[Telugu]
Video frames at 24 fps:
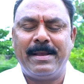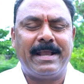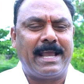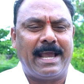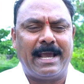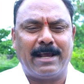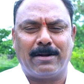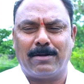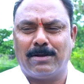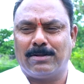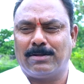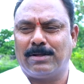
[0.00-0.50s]
మీకు
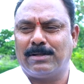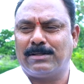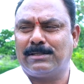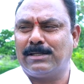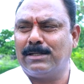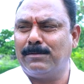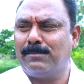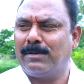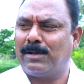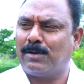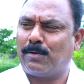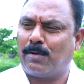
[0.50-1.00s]
ఏ రోజు
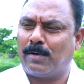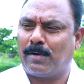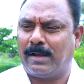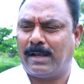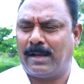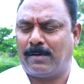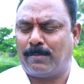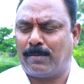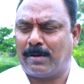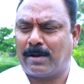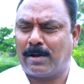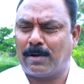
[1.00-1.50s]
వచ్చింది మీకు
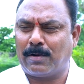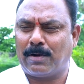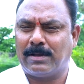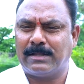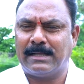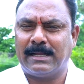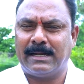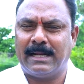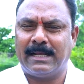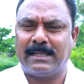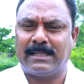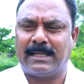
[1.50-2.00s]
ఒక్క
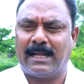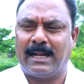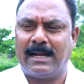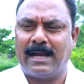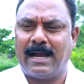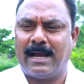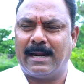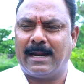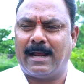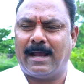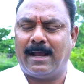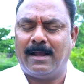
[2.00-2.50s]
రోజన్న ఈ
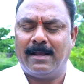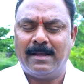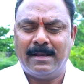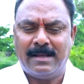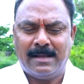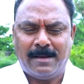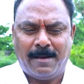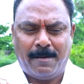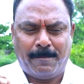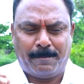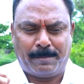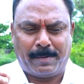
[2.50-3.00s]
తెలంగాణ
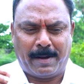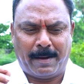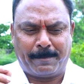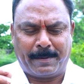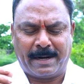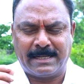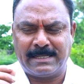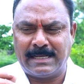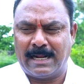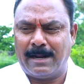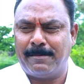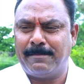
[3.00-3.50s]

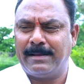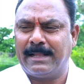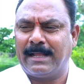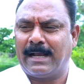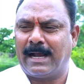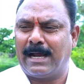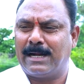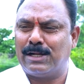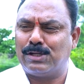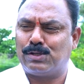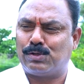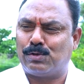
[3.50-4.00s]
ప్రజల మీద
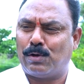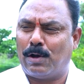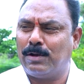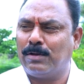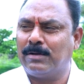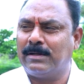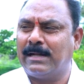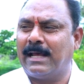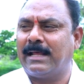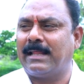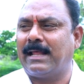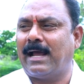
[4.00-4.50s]
కానీ సోయి
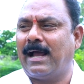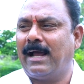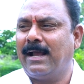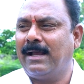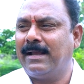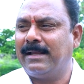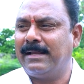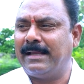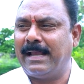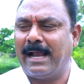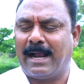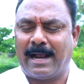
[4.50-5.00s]
ఉన్నదా
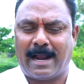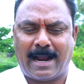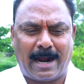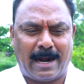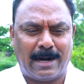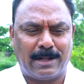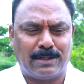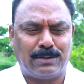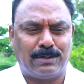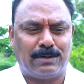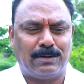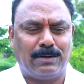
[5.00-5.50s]

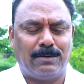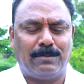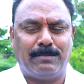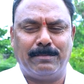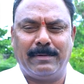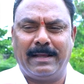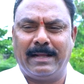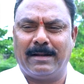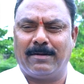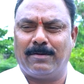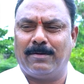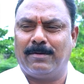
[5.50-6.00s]
ఎక్కడ చూడు
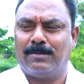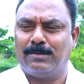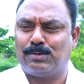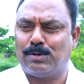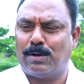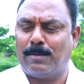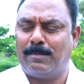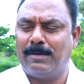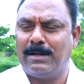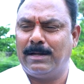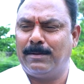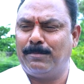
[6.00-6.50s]
మీరు
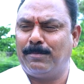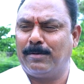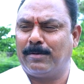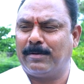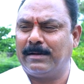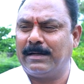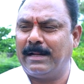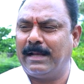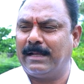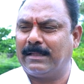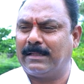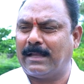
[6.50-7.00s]
జోబులు
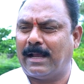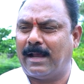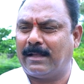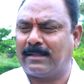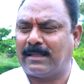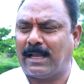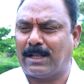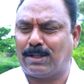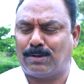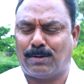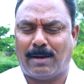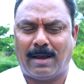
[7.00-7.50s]
నింపుకునే
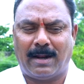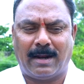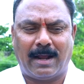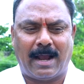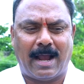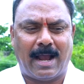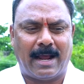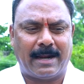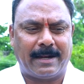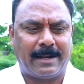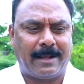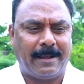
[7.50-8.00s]
తత్వాలు
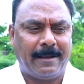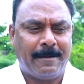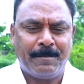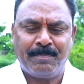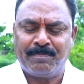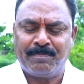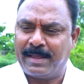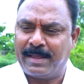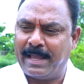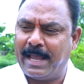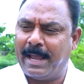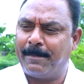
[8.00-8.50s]
కానీ
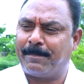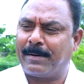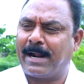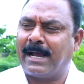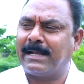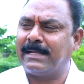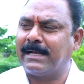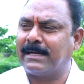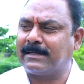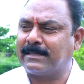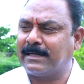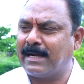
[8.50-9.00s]
ఏ
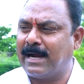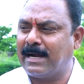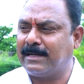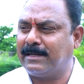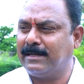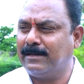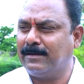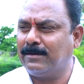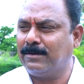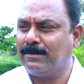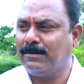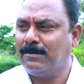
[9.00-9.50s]
ప్రాజెక్టు
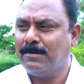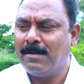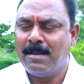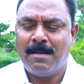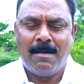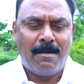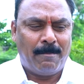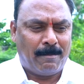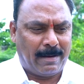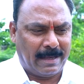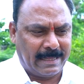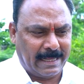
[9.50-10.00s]
కట్టినరు
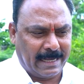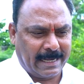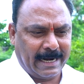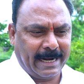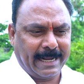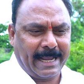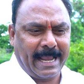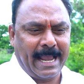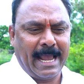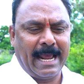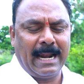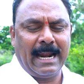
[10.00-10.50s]
మా దగ్గర
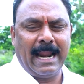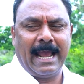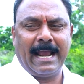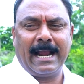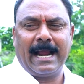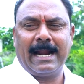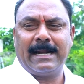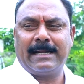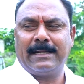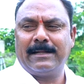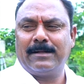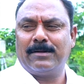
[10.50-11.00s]
కేఎల్ఐ
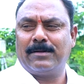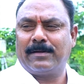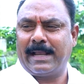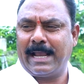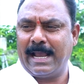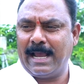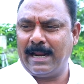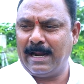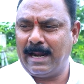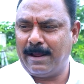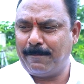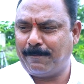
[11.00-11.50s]
కట్టినరు
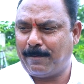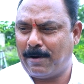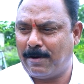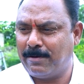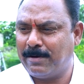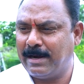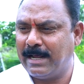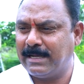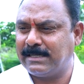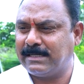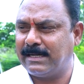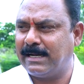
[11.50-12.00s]
కేఎల్ఐ
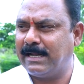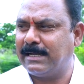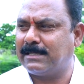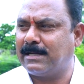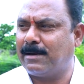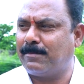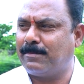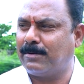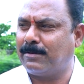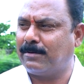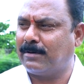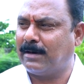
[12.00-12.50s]
ఫౌండేషన్
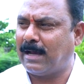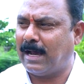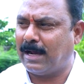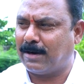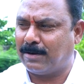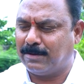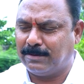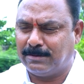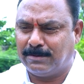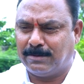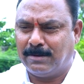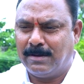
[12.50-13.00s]
వేసినప్పుడు కూడా ఆ
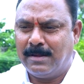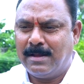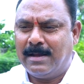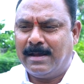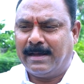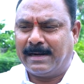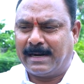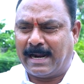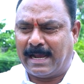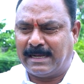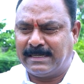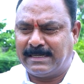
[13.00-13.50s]
రోజు
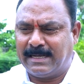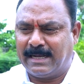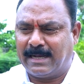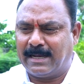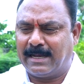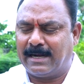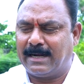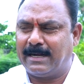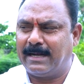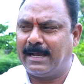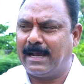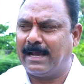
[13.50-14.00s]

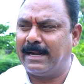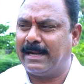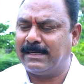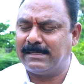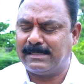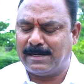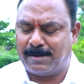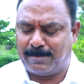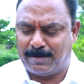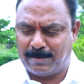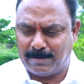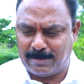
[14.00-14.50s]
రాజశేఖర రెడ్డి గారు
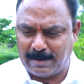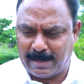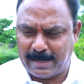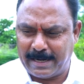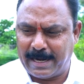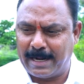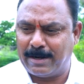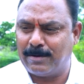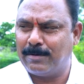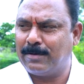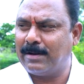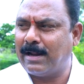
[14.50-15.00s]
వేసినప్పుడు కూడా
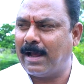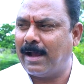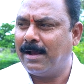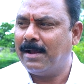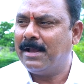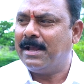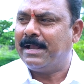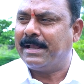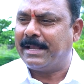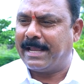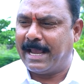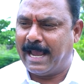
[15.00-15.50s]
నేనున్నా
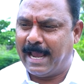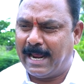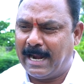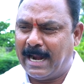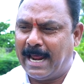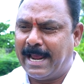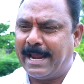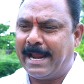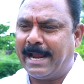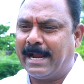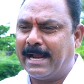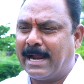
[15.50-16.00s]

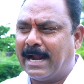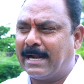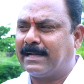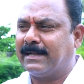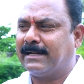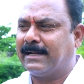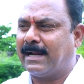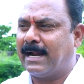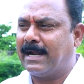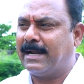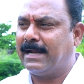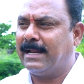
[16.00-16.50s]
కేఎల్ఐ ఏం
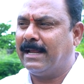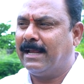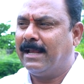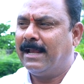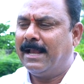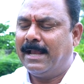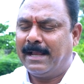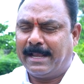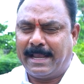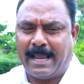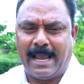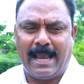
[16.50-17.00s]
అండి
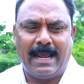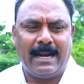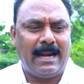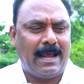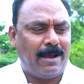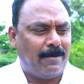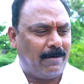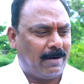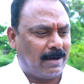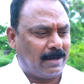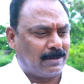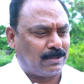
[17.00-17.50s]

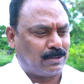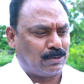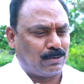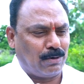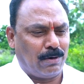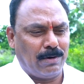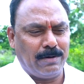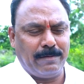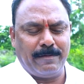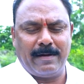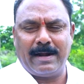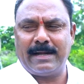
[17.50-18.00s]
కేఎల్ఐ ఒక
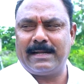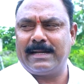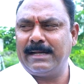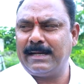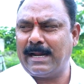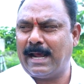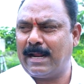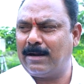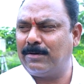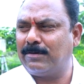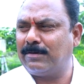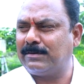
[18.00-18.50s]
స్టోన్ పెట్టి
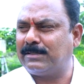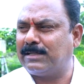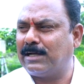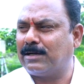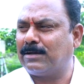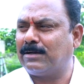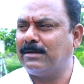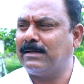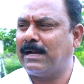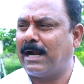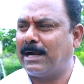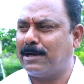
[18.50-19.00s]
నాలుగు
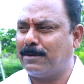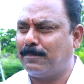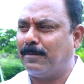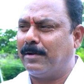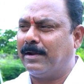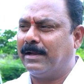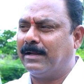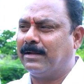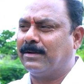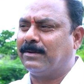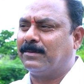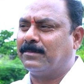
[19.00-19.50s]
చెట్లు
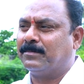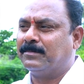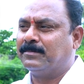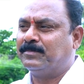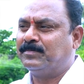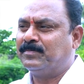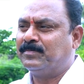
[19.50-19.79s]
నాటిపోయినరు